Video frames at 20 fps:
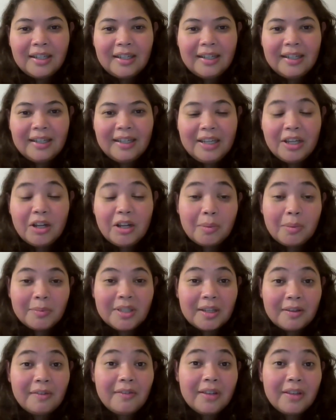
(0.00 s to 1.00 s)
eh, y cómo
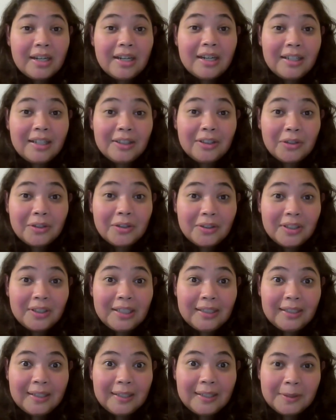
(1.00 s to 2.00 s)
se viven en el entorno
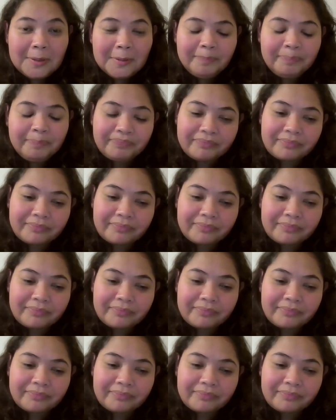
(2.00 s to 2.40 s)
digital. ¿no?